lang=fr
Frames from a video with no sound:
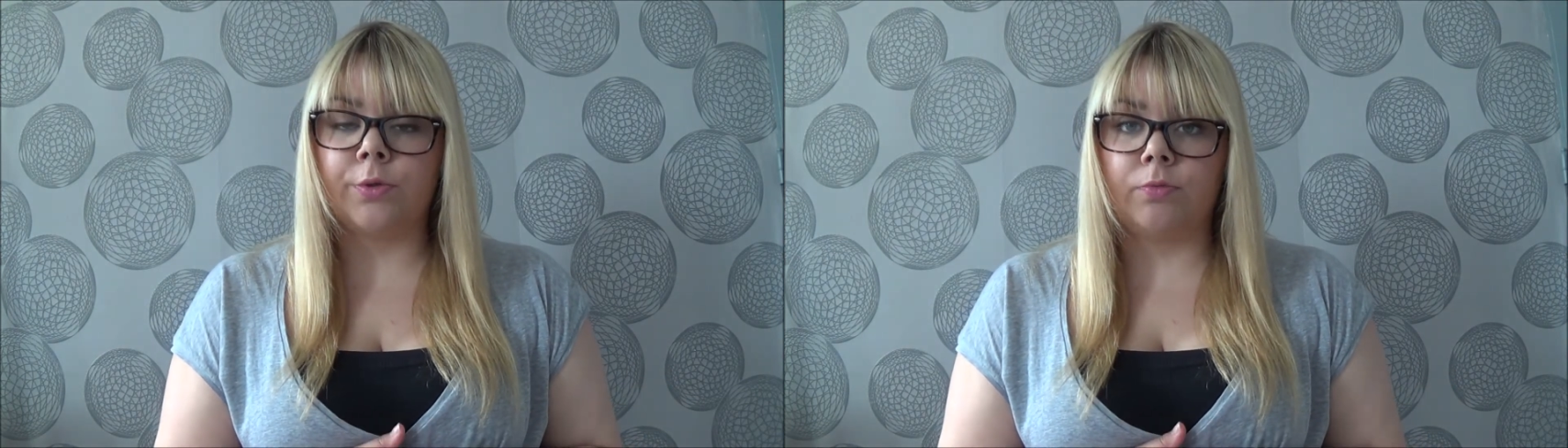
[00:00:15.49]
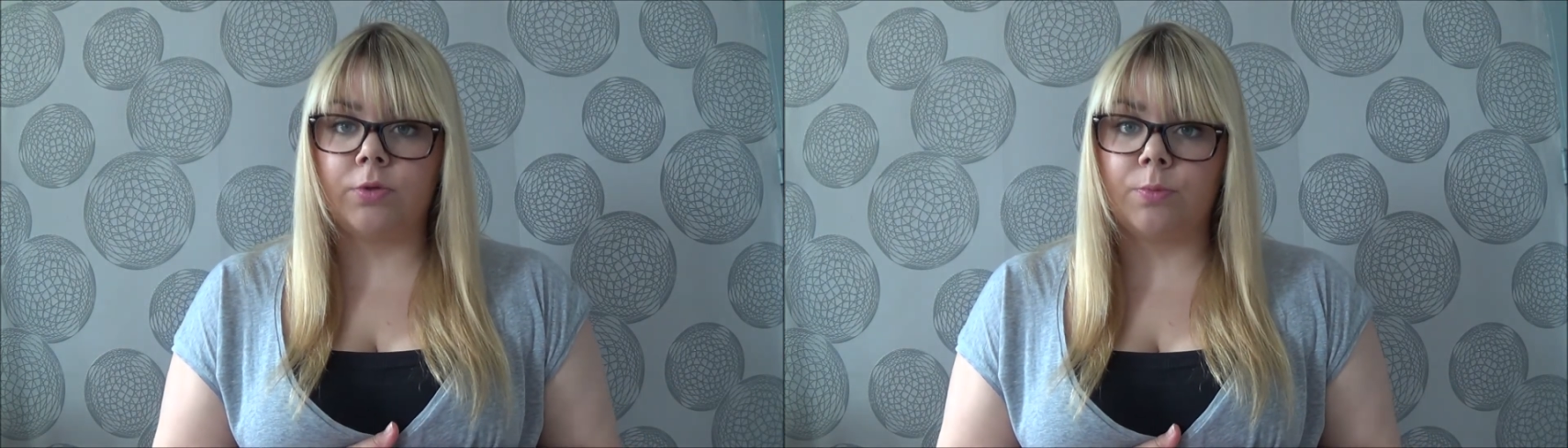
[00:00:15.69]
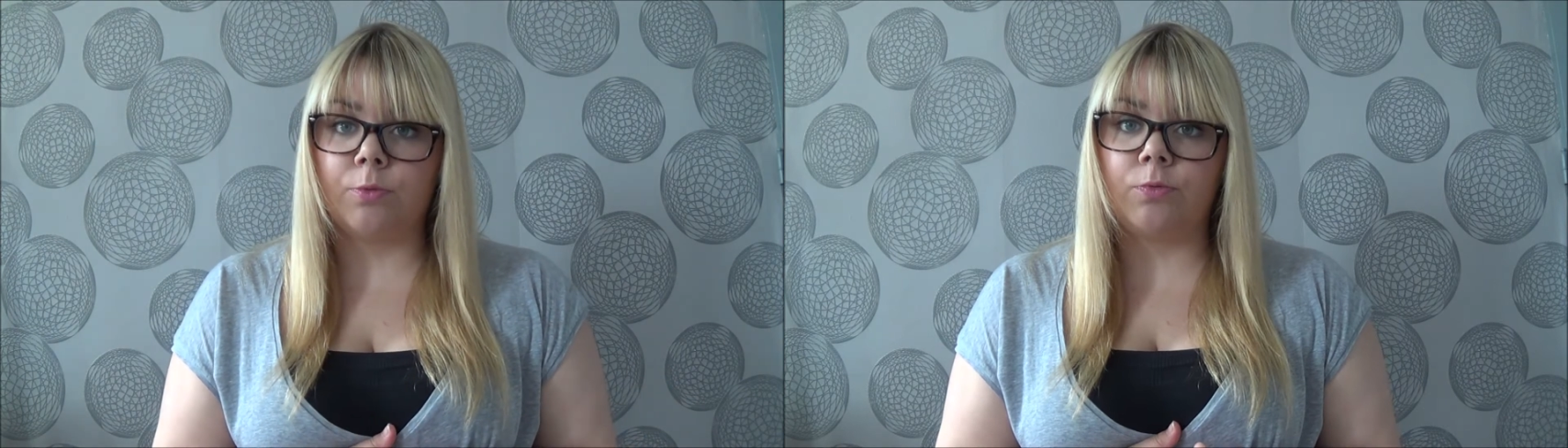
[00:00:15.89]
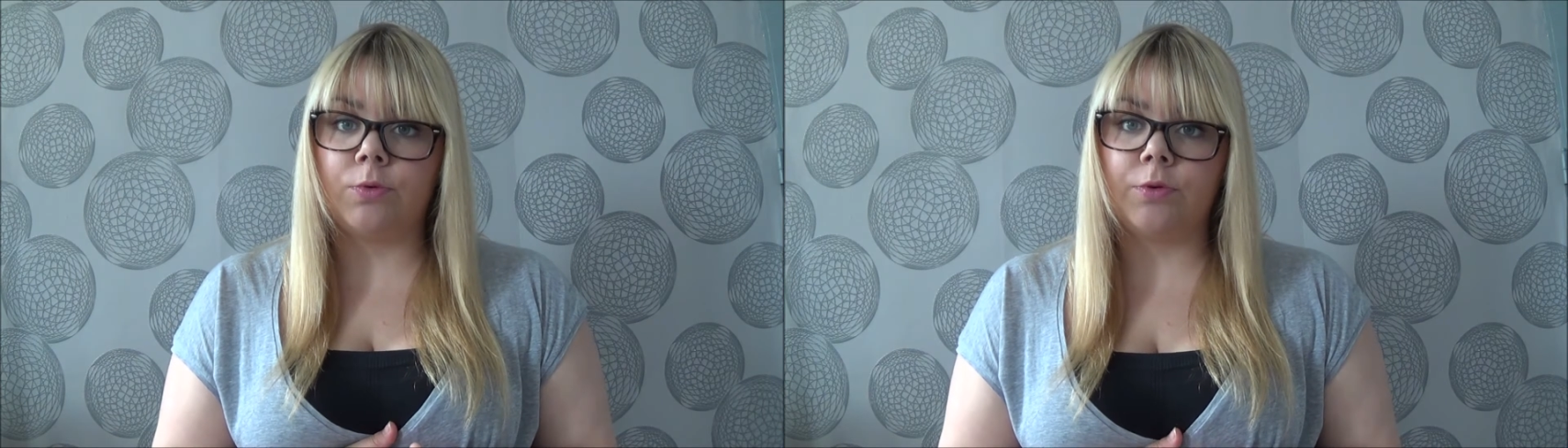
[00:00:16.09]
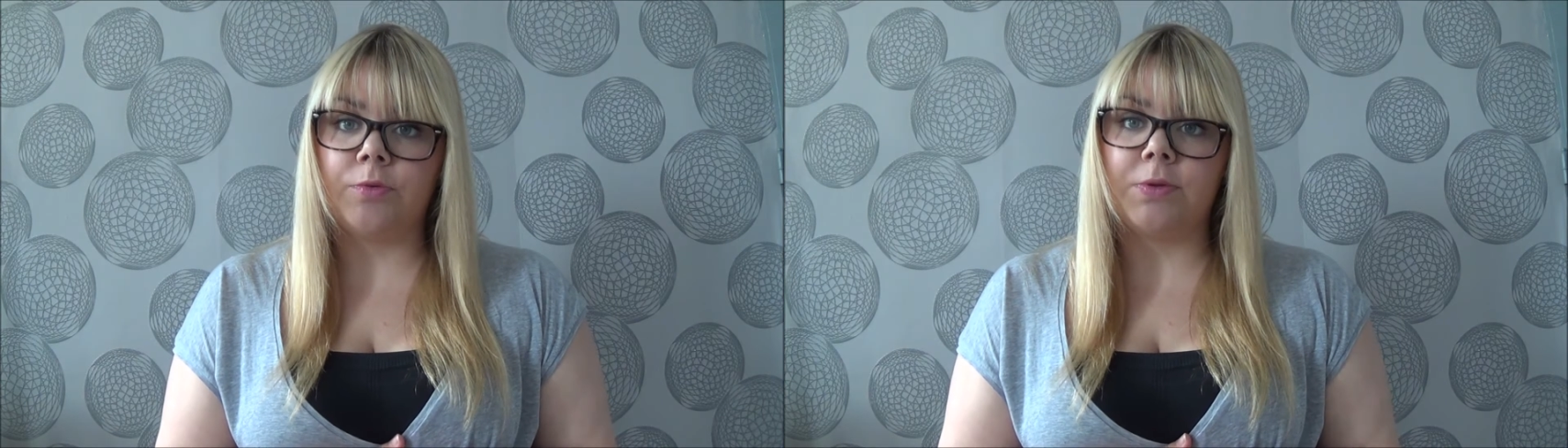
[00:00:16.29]
au niveau des
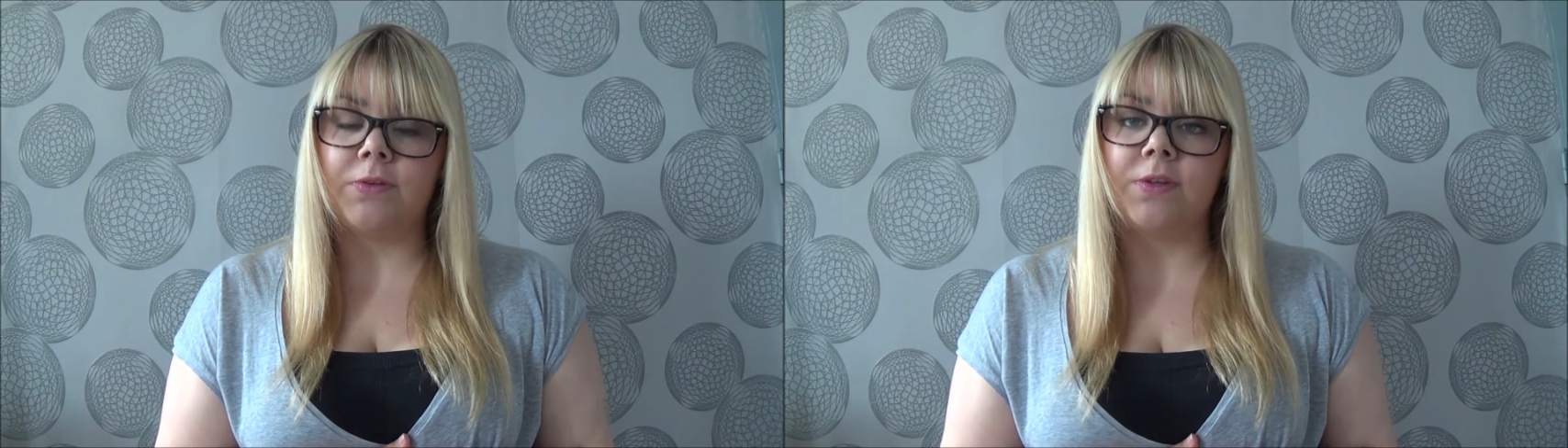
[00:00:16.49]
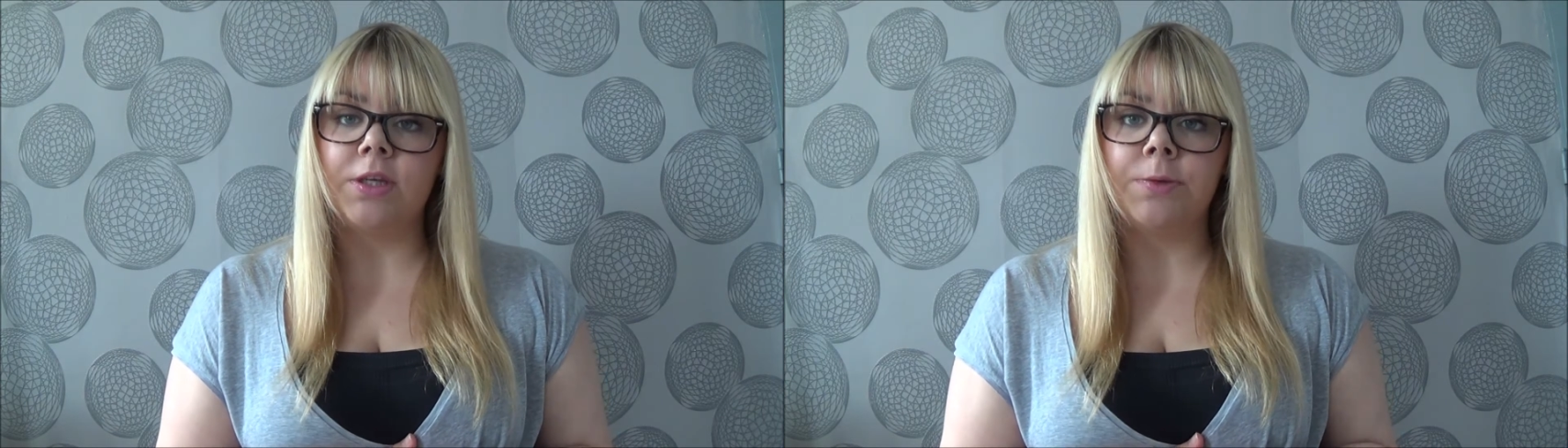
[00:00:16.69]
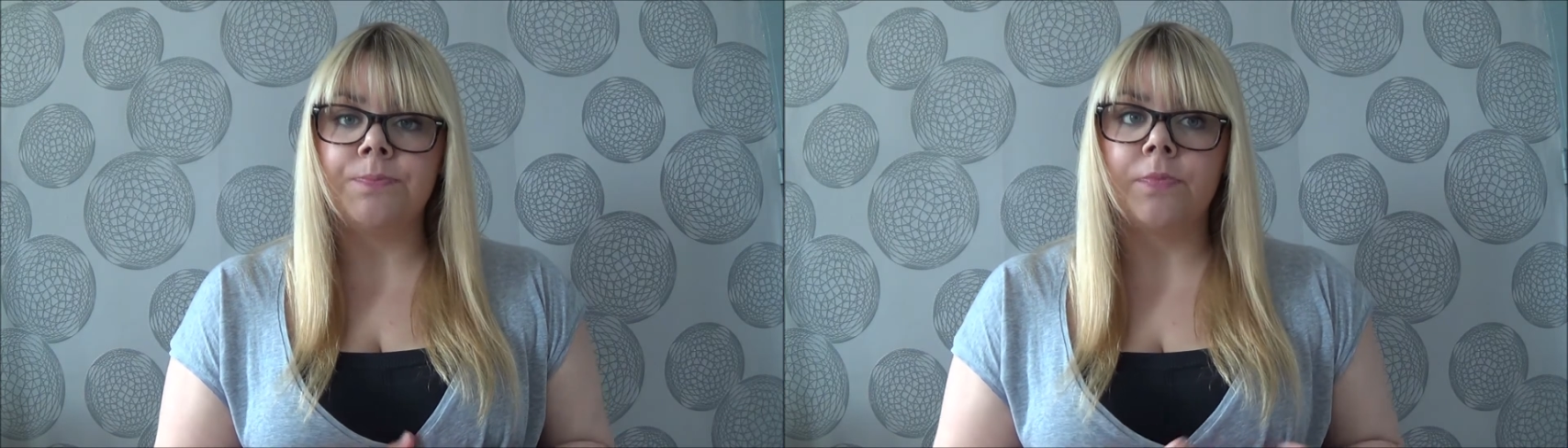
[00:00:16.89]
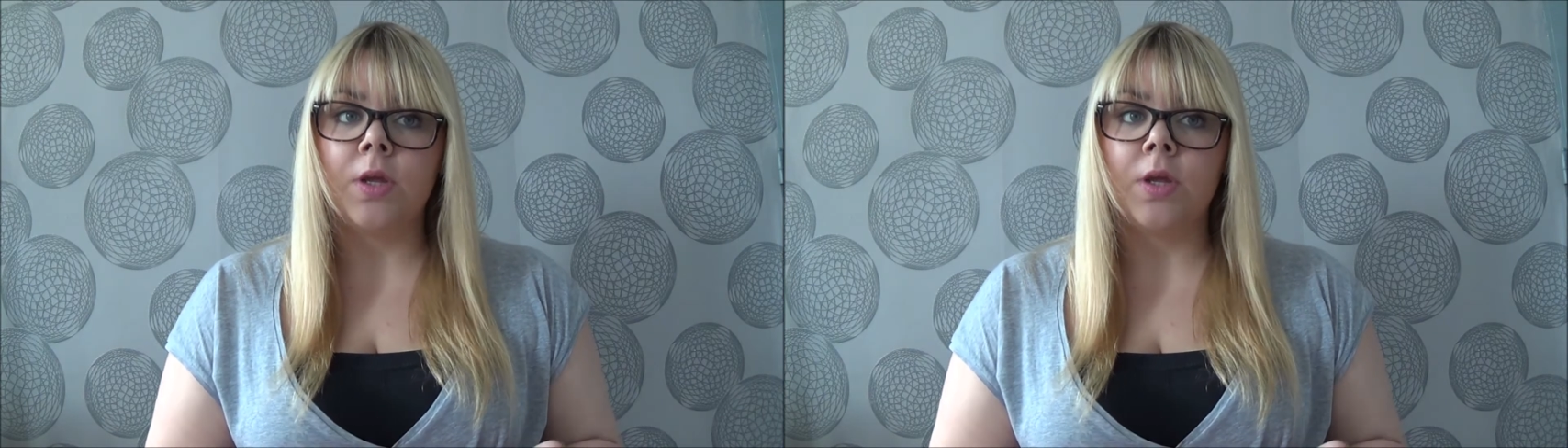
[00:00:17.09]
produits cosmétiques,